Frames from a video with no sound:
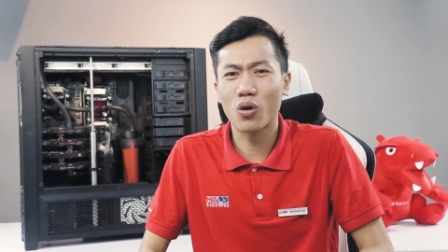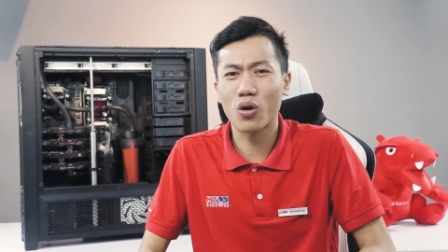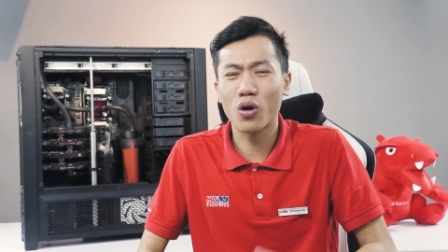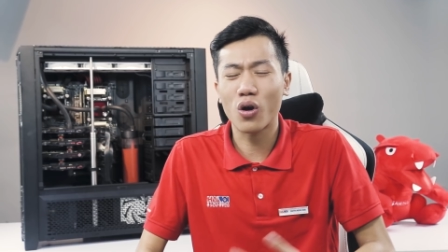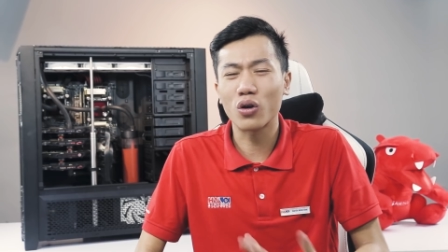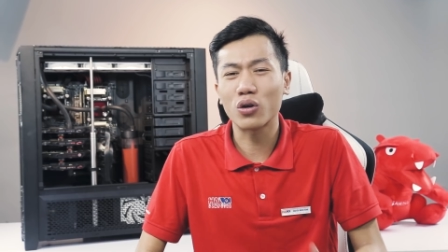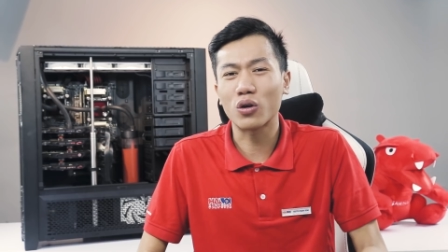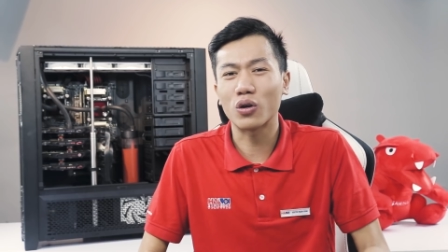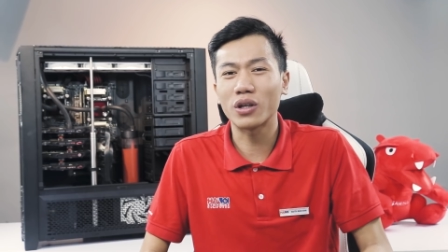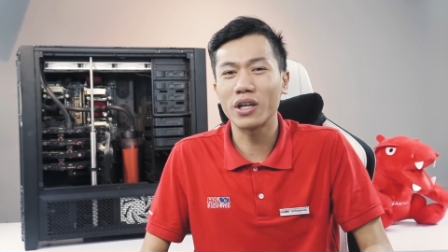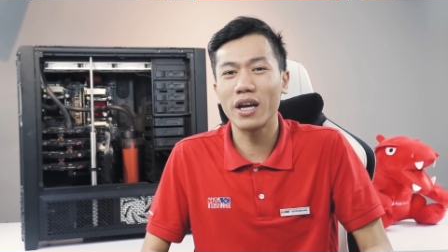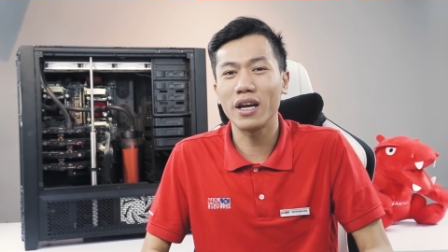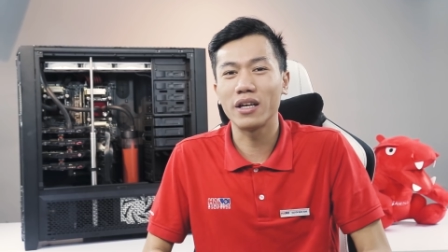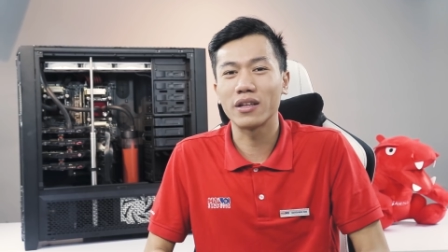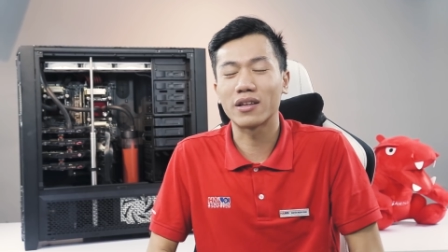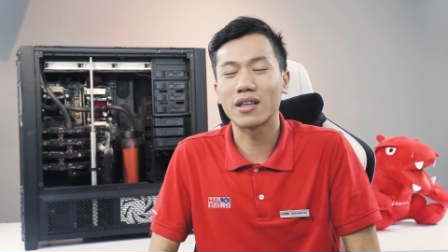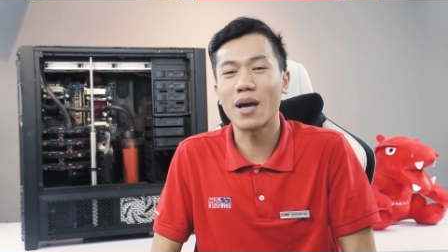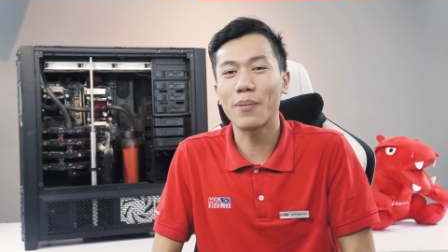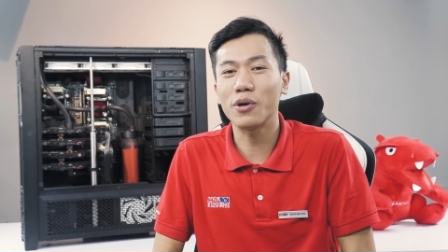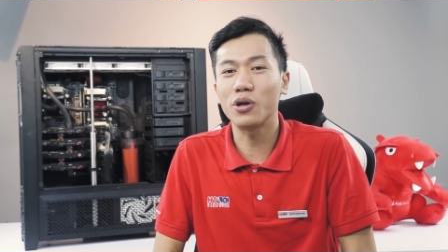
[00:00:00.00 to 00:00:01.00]
còn có thể
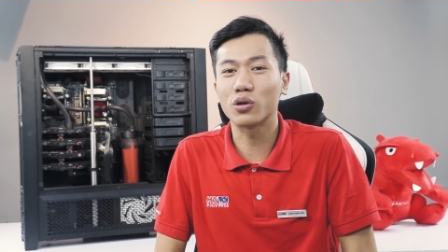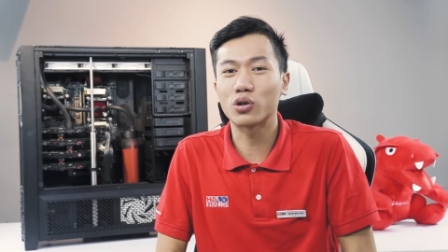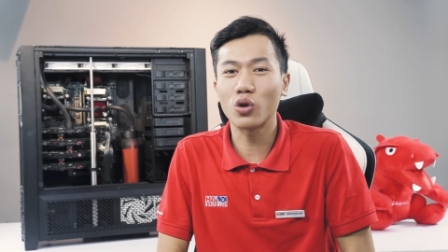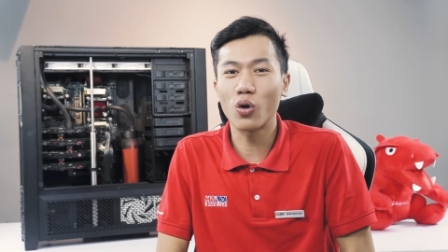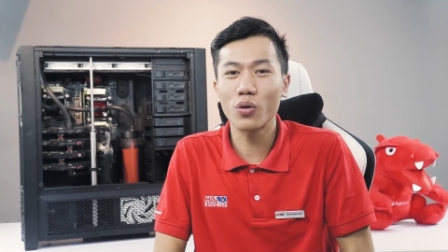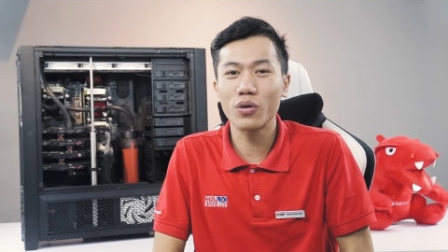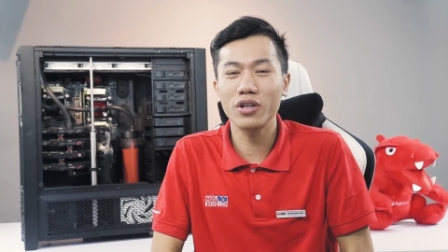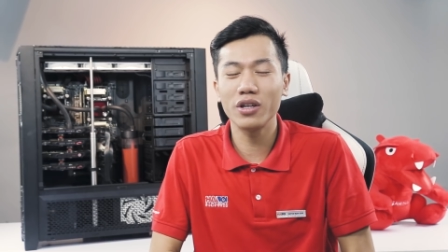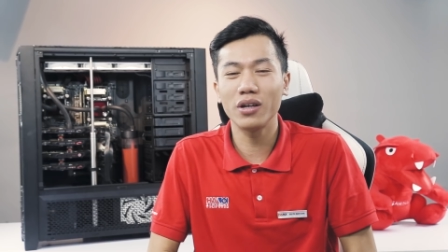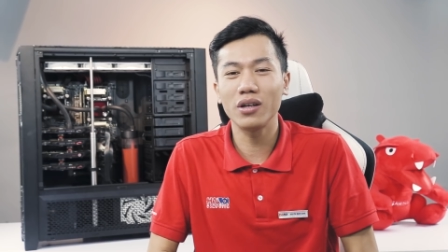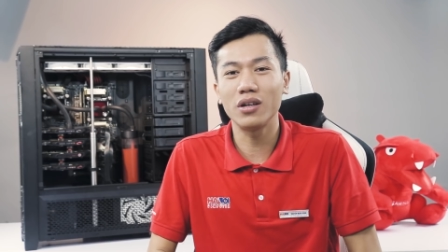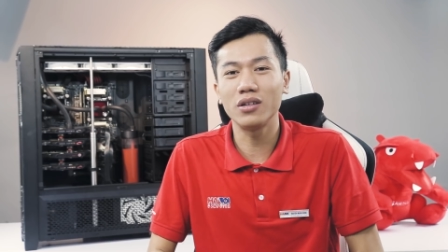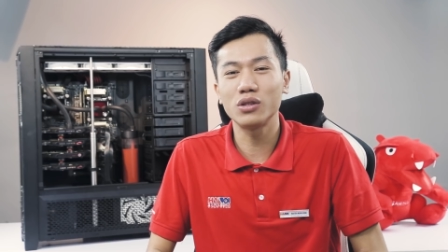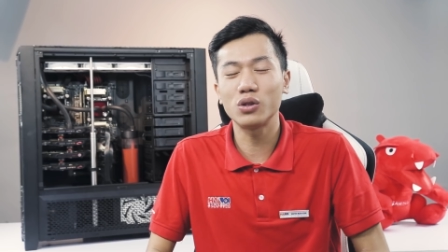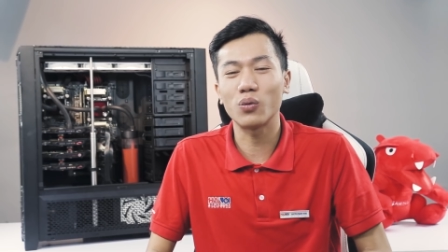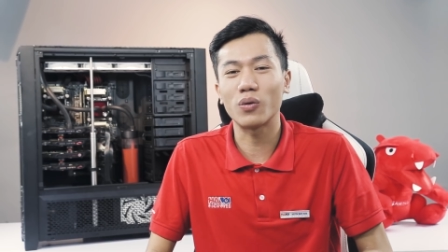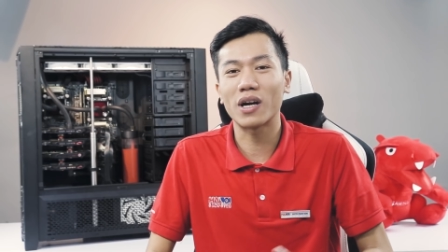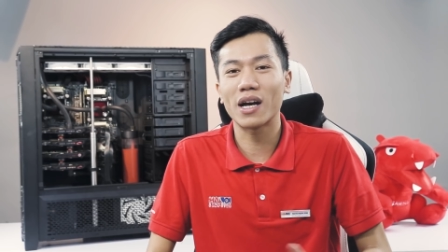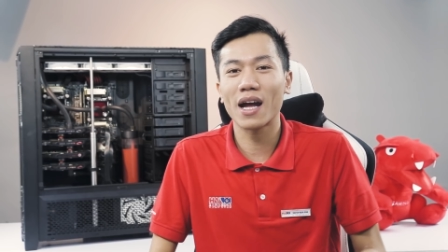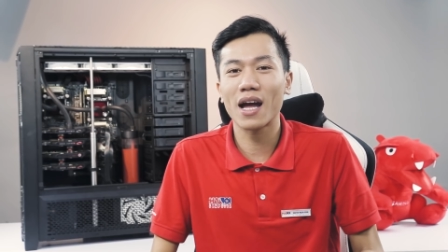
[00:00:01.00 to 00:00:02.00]
đáp ứng tốt những ứng
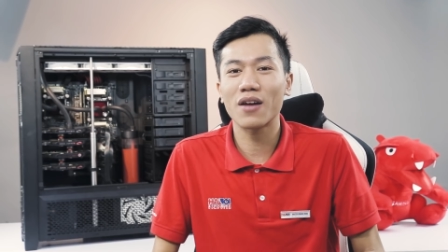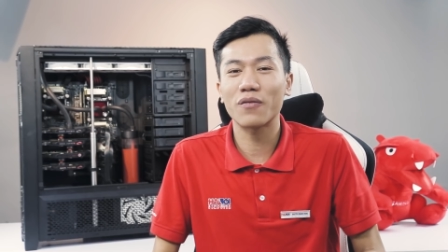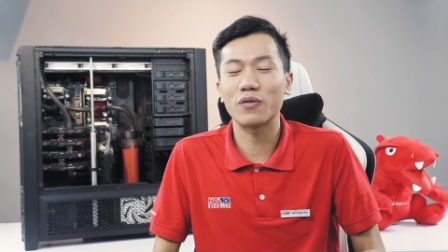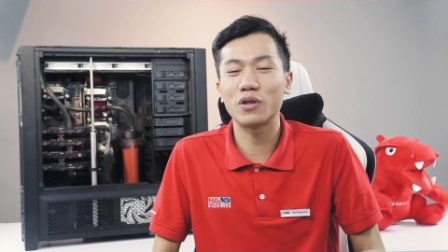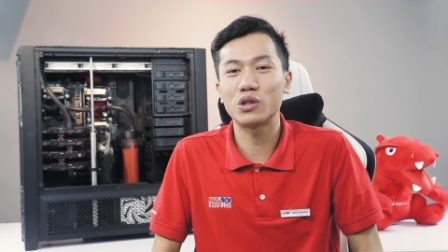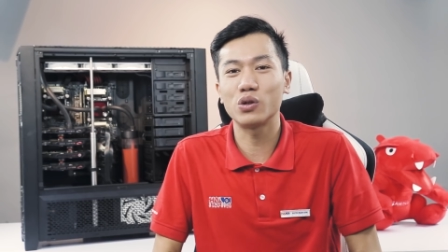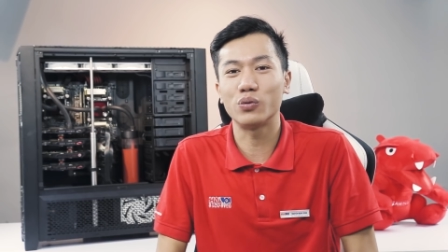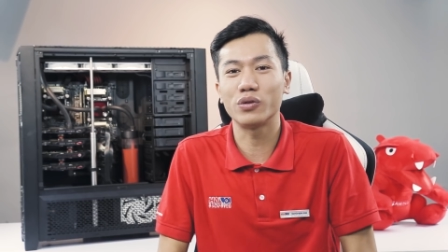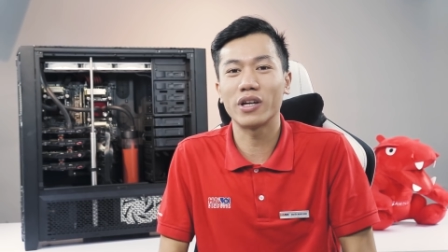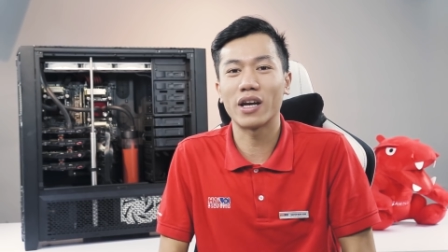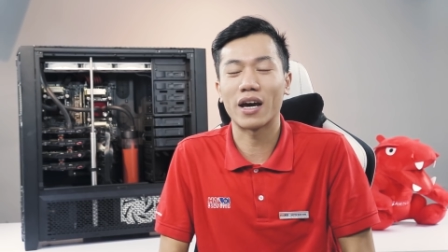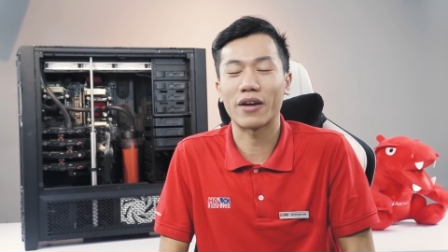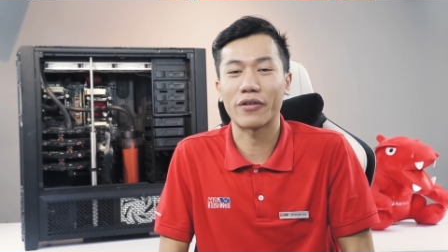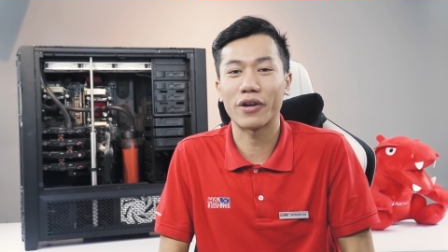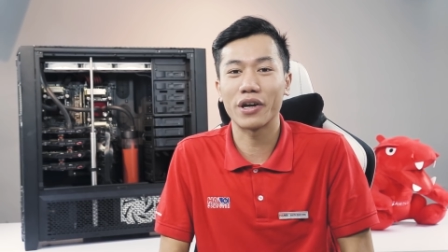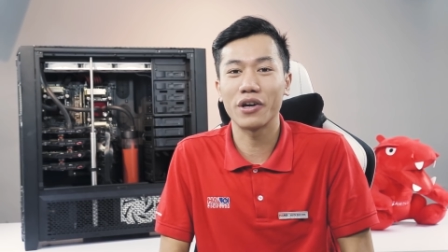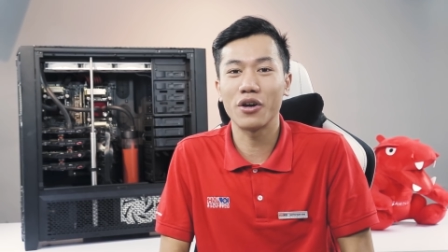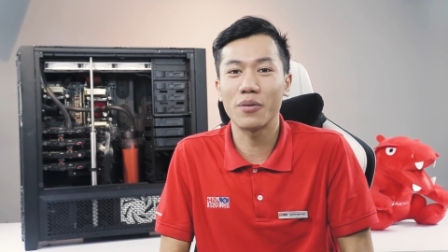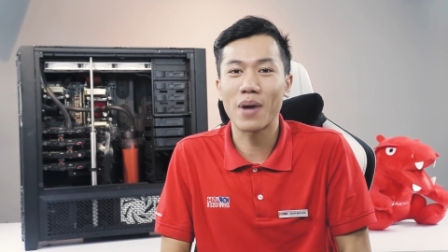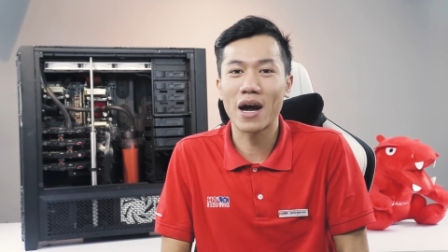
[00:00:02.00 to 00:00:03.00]
dụng khác ví dụ như là
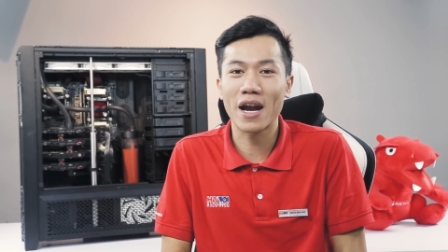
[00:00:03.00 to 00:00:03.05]
render